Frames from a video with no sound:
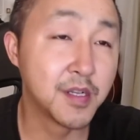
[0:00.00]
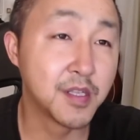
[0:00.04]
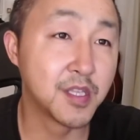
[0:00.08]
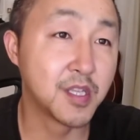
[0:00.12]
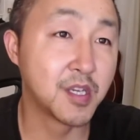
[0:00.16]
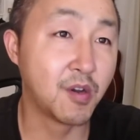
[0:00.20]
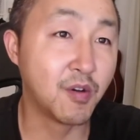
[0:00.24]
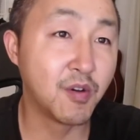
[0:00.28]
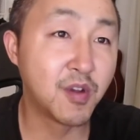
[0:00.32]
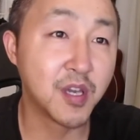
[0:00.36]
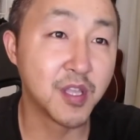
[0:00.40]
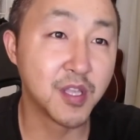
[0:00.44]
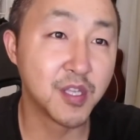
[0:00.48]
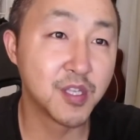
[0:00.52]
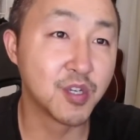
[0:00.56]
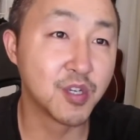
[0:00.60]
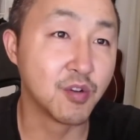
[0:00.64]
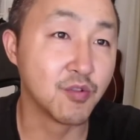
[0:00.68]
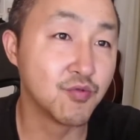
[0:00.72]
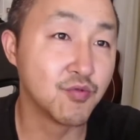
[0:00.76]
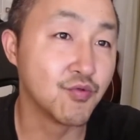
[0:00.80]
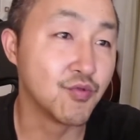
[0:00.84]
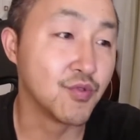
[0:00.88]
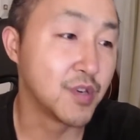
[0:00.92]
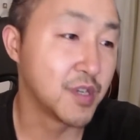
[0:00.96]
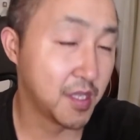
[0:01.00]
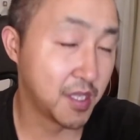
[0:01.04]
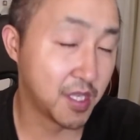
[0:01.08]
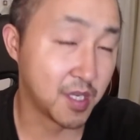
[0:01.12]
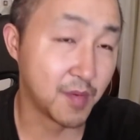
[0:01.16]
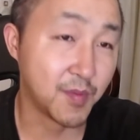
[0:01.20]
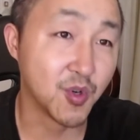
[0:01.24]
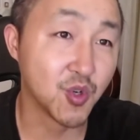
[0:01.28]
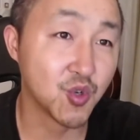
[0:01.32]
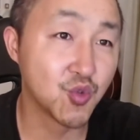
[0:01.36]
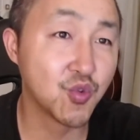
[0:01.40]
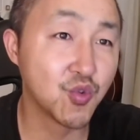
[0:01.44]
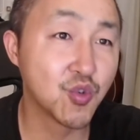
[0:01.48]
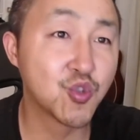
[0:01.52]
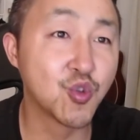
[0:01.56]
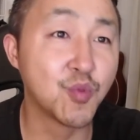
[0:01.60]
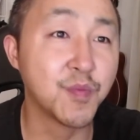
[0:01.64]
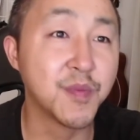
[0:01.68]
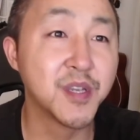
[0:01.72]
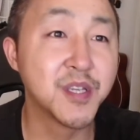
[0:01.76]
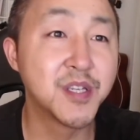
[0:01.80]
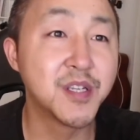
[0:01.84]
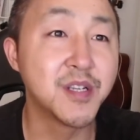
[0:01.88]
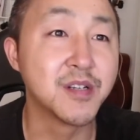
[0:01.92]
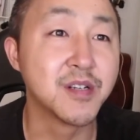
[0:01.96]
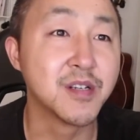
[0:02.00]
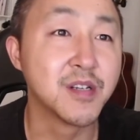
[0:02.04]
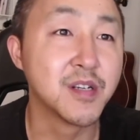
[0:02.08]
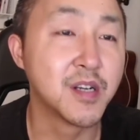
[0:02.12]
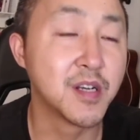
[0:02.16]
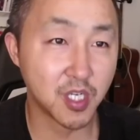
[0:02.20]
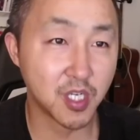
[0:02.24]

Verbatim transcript: 调侃的角度，怎么说都没事儿。